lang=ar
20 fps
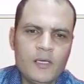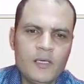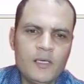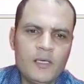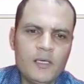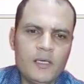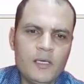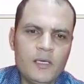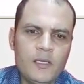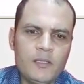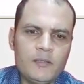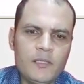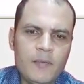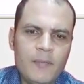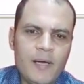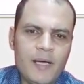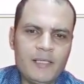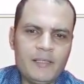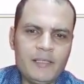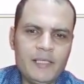آه،
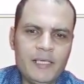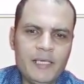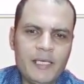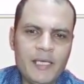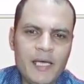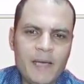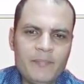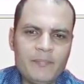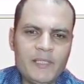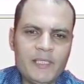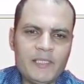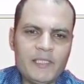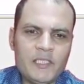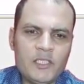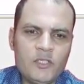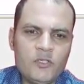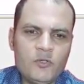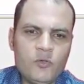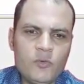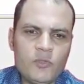طبعا الكابنت
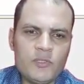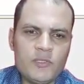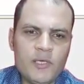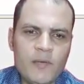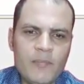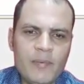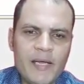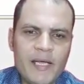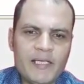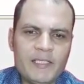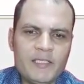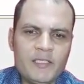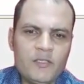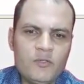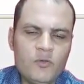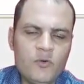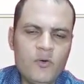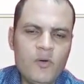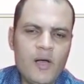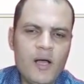زيرو والسب راك
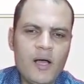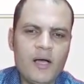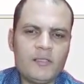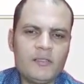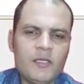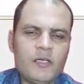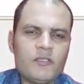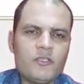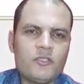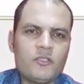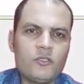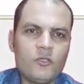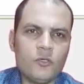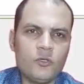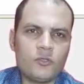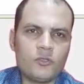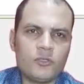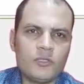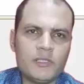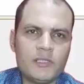زيرو هختار
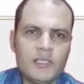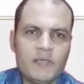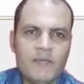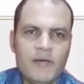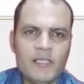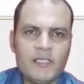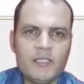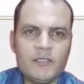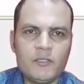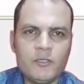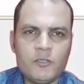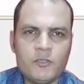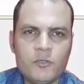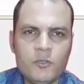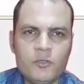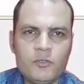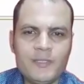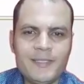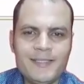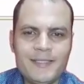السلوت اتفقنا ان
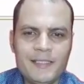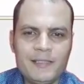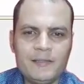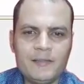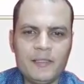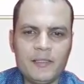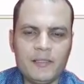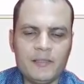السلوت ستة